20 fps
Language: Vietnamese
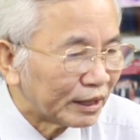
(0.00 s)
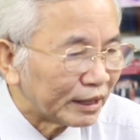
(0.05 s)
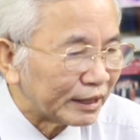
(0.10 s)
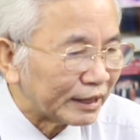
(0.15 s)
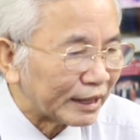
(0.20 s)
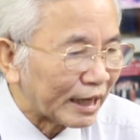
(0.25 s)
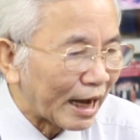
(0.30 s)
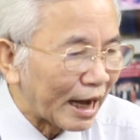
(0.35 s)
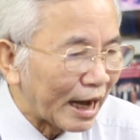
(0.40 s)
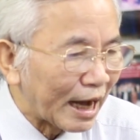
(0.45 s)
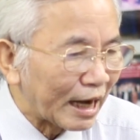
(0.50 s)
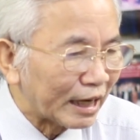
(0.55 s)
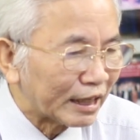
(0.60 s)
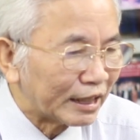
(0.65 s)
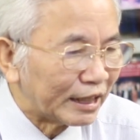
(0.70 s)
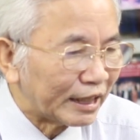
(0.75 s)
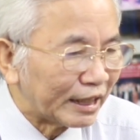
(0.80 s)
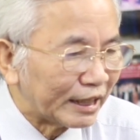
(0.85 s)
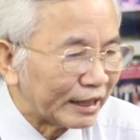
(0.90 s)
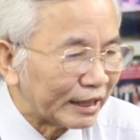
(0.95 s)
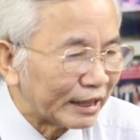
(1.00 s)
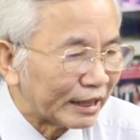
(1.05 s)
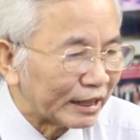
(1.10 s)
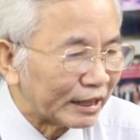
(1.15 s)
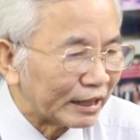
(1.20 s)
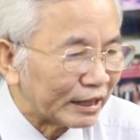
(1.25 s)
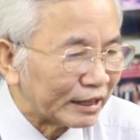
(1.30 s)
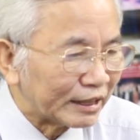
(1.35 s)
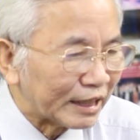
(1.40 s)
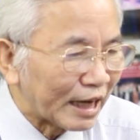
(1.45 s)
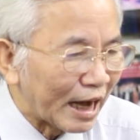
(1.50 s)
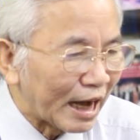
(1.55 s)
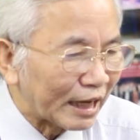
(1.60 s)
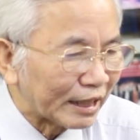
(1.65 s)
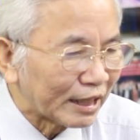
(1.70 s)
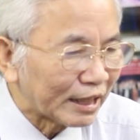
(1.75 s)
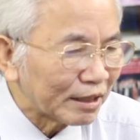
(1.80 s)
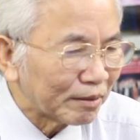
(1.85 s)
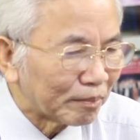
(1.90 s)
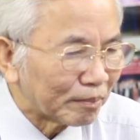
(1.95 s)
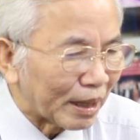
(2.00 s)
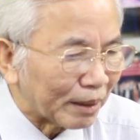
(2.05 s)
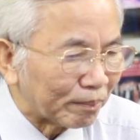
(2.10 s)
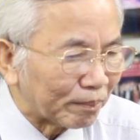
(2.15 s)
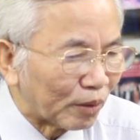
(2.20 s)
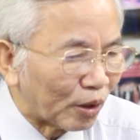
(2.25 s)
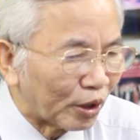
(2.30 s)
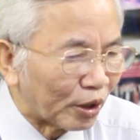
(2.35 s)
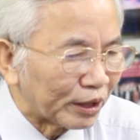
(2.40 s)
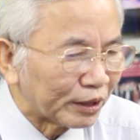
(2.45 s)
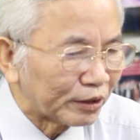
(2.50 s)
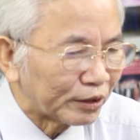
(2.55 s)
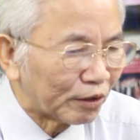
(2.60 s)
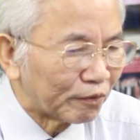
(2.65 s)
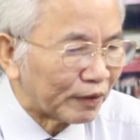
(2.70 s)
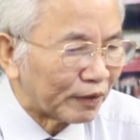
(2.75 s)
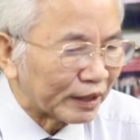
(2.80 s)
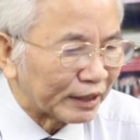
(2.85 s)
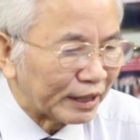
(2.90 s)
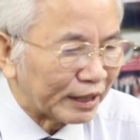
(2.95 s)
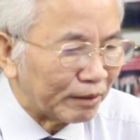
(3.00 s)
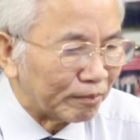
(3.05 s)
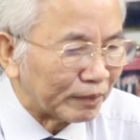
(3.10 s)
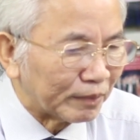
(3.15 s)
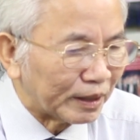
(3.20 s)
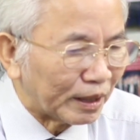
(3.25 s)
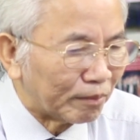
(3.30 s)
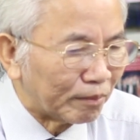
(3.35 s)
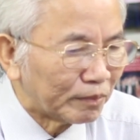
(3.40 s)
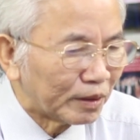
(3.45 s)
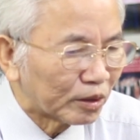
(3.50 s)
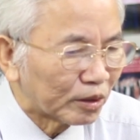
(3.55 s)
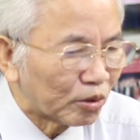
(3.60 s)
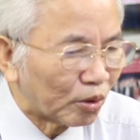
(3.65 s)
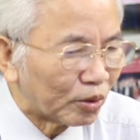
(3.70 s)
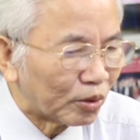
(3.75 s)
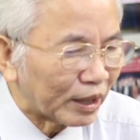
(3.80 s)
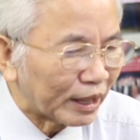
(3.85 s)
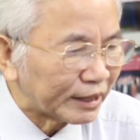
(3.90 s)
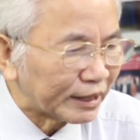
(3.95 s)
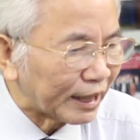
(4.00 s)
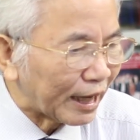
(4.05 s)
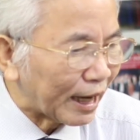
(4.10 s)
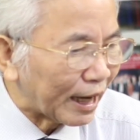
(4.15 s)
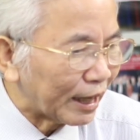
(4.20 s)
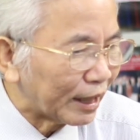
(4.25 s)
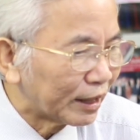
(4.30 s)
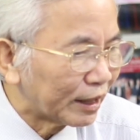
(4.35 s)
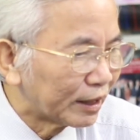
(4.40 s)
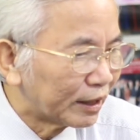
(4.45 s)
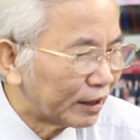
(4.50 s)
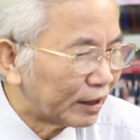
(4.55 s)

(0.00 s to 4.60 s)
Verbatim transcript: nhà người nhà rất mệt mỏi trong việc tìm kiếm những cô gái trẻ